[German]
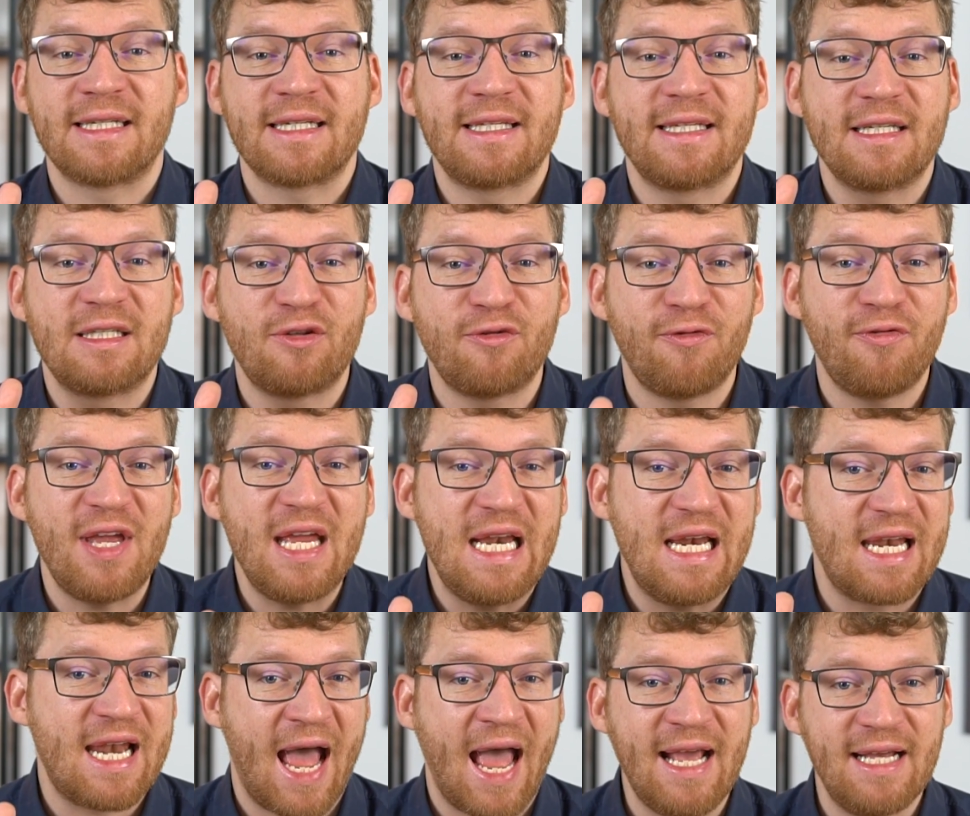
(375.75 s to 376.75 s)
dass es viel
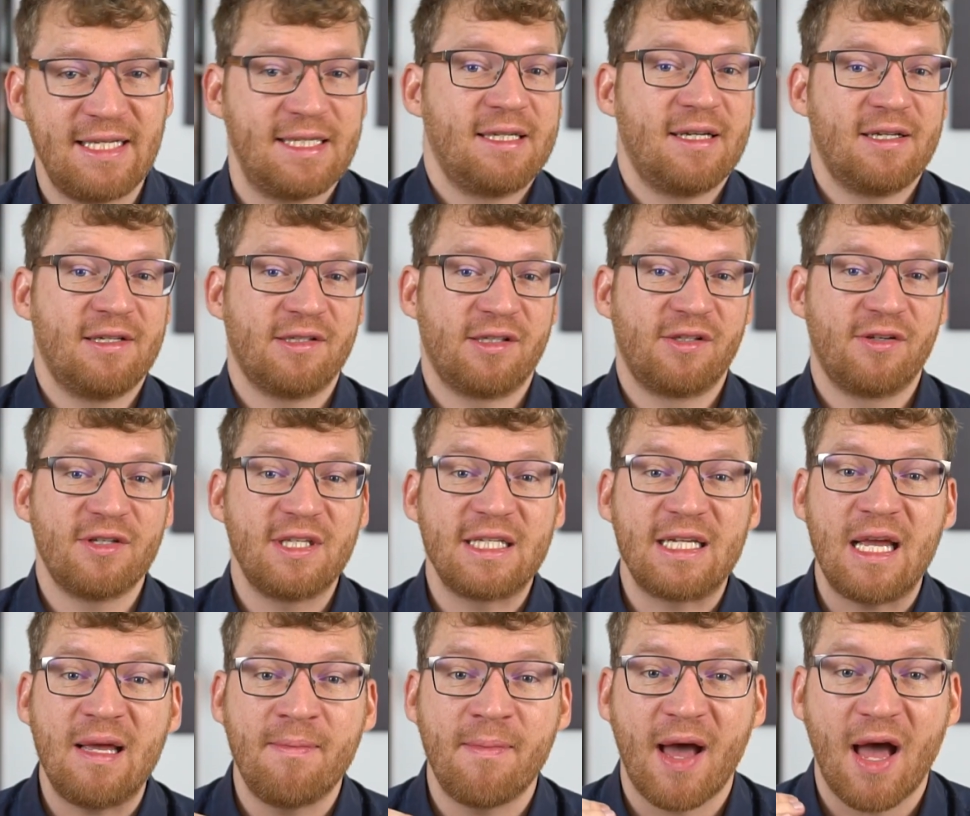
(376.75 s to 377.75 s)
leichter ist,
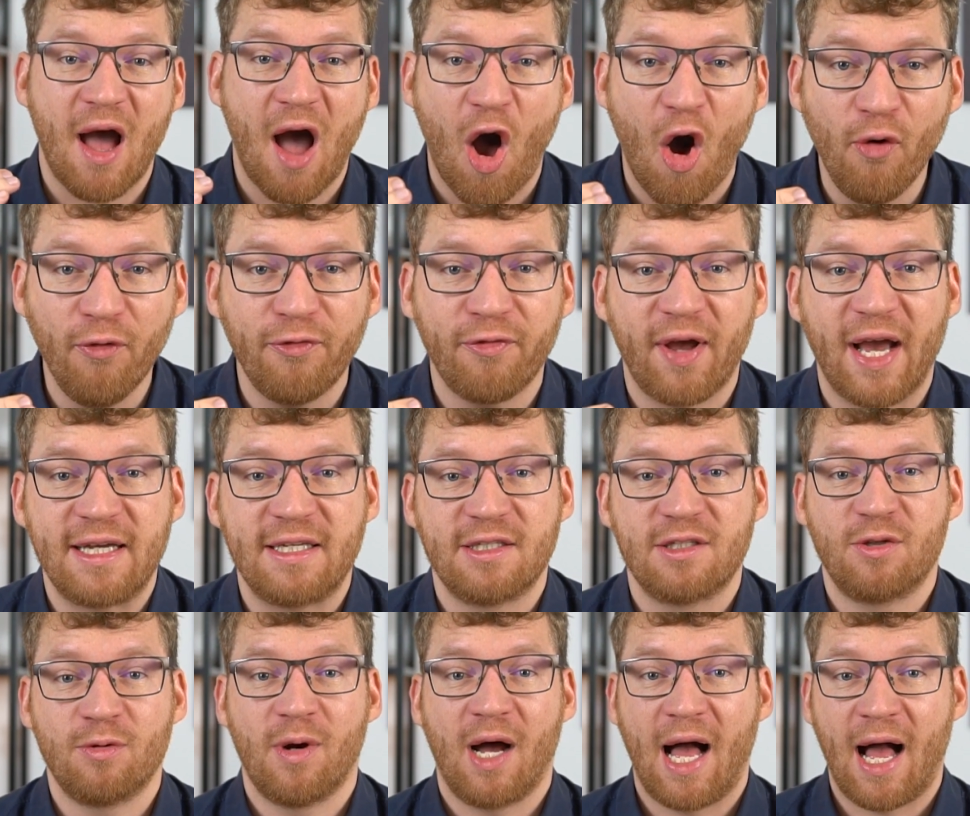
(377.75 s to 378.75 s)
Systeme aufrecht
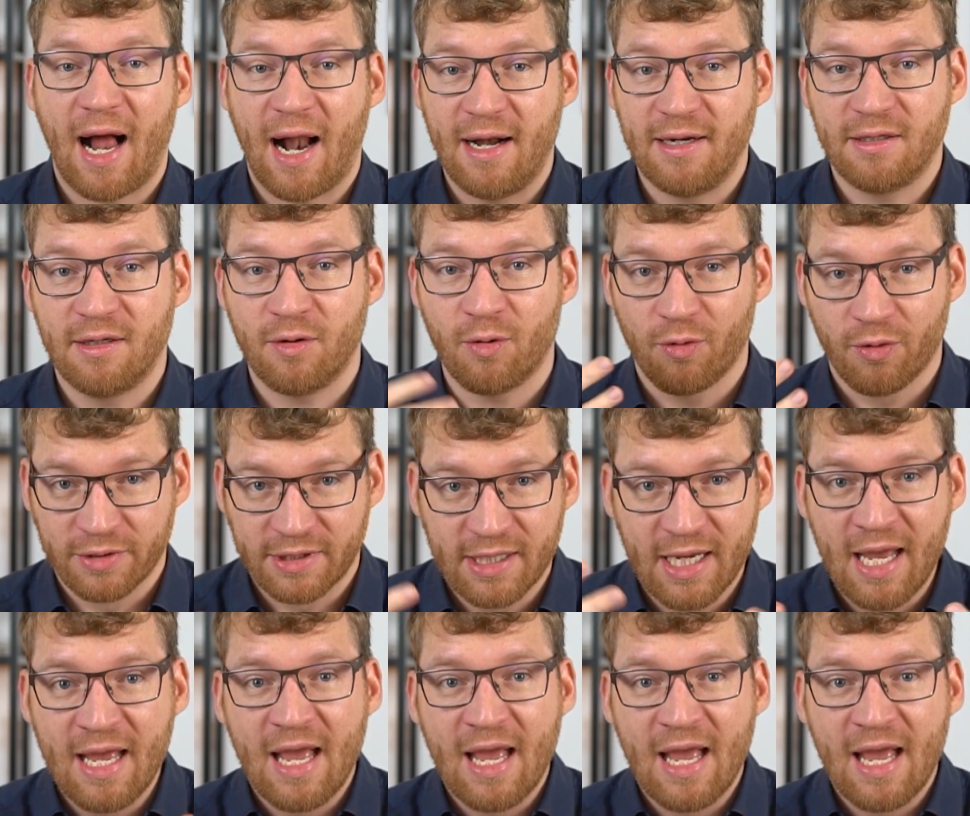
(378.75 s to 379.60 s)
zu erhalten und